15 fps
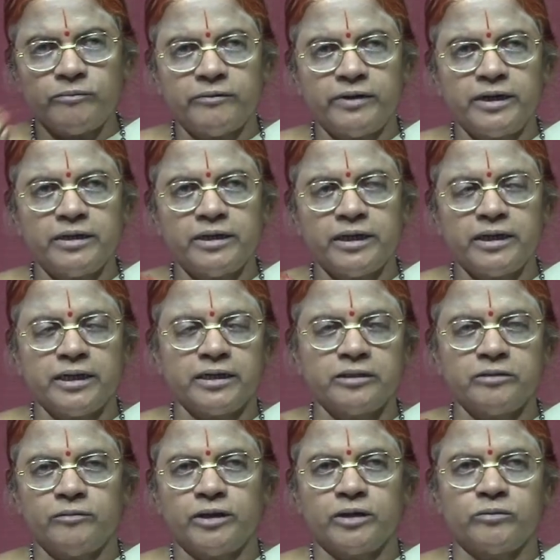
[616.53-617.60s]

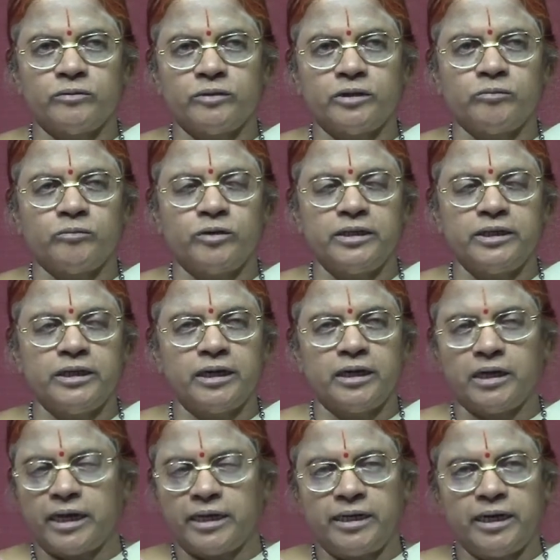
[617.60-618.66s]
வெளிகள்லேருந்து வரக்கூடிய ஒலியை
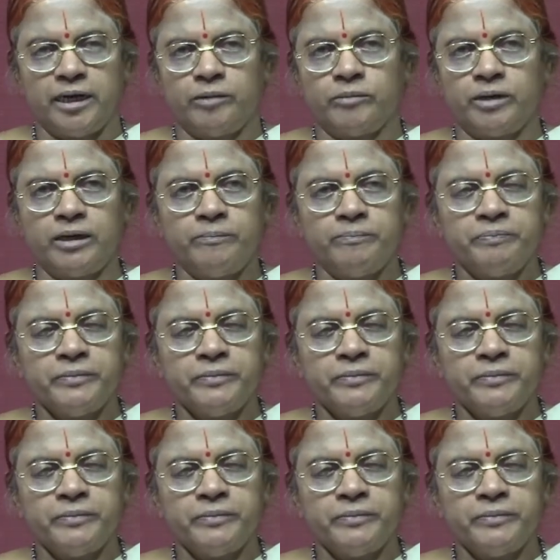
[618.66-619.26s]
அல்லாமல்